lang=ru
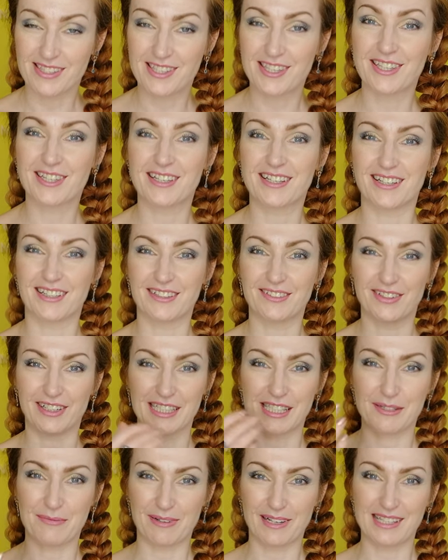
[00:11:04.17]
скидка
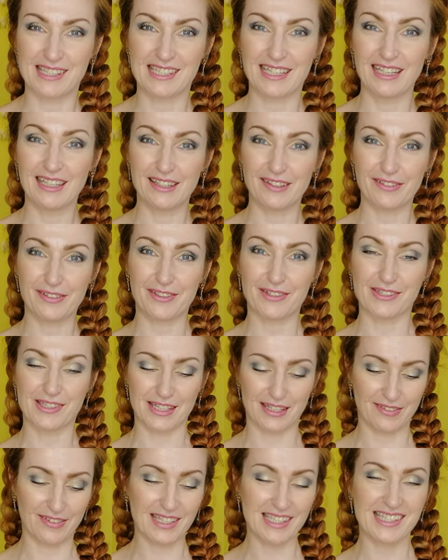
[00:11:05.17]
20%, то,
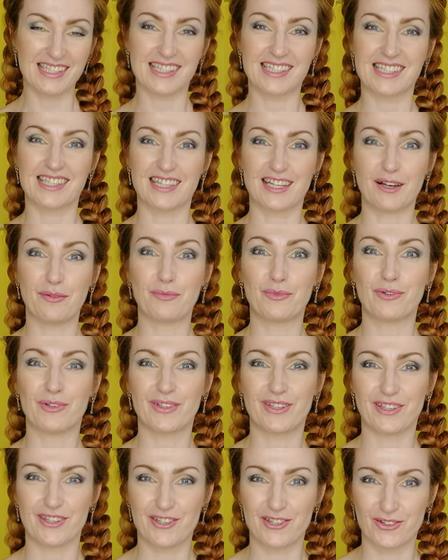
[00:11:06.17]
соответственно, цена
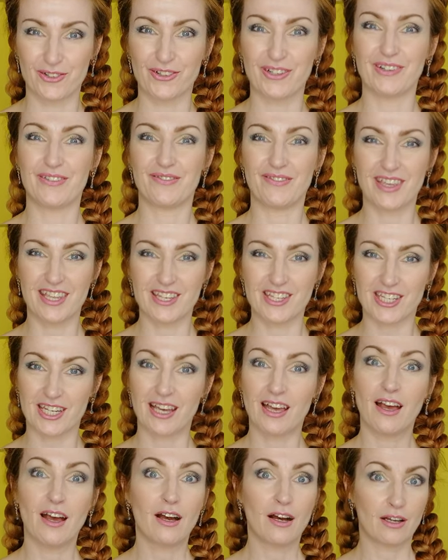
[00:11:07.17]
будет еще меньше.
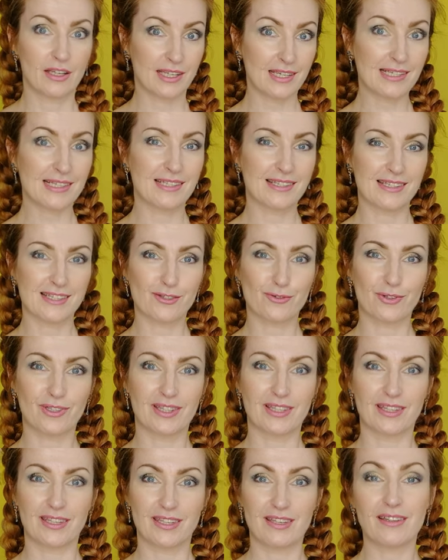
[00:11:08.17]
Если
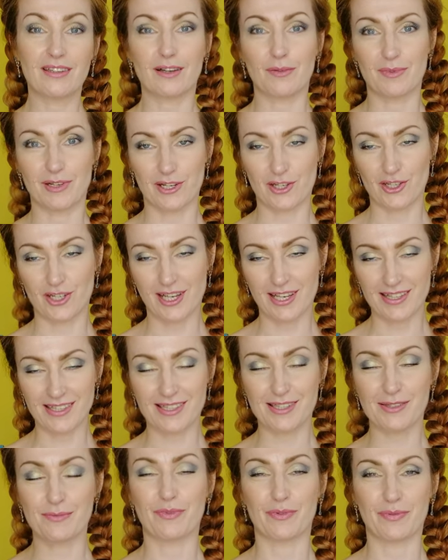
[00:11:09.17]
дисконта нет,
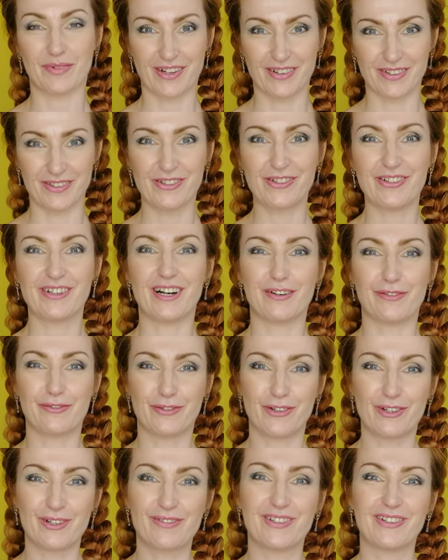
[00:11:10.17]
обращайтесь, помогу,
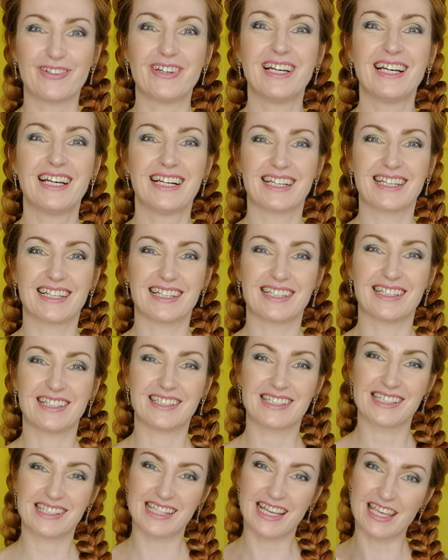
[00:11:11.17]
оформлю.
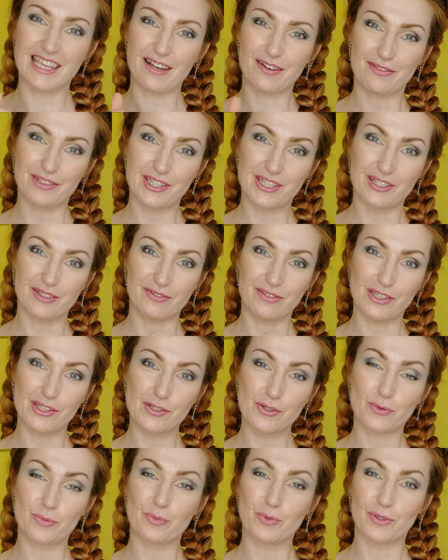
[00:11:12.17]
заявочку
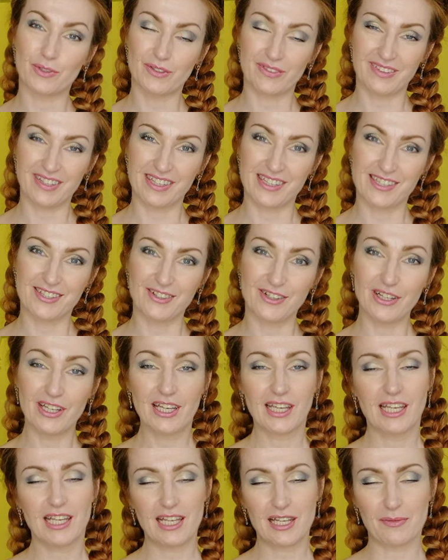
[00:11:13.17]
внизу под видео
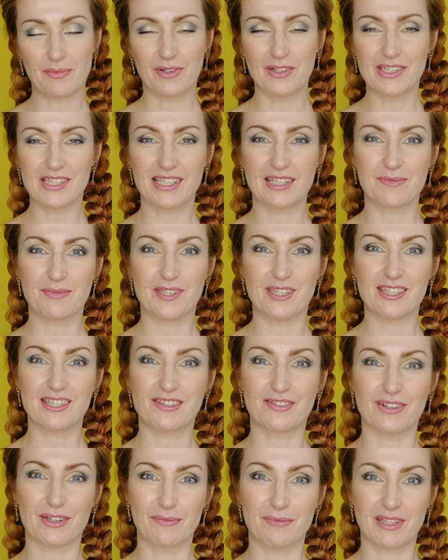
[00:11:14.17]
или просто
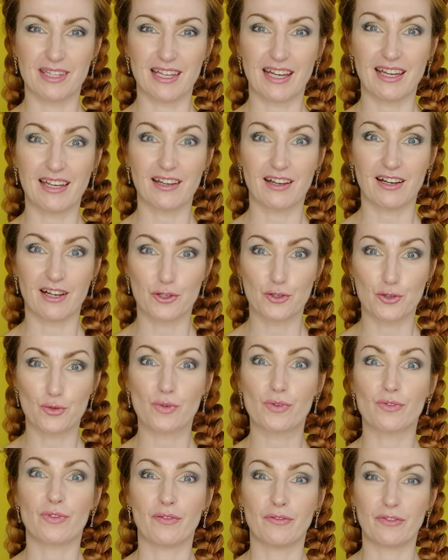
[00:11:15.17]
напишите в комментариях «хочу
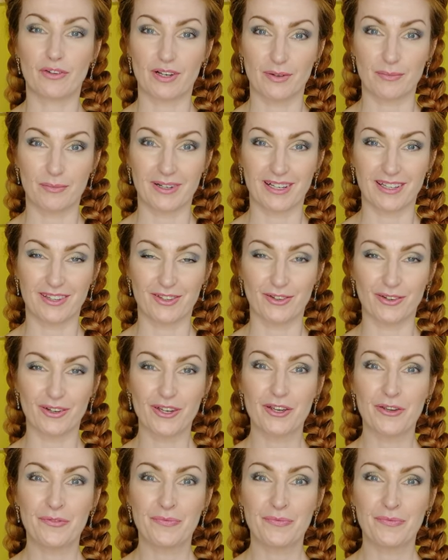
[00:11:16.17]
к вам в команду».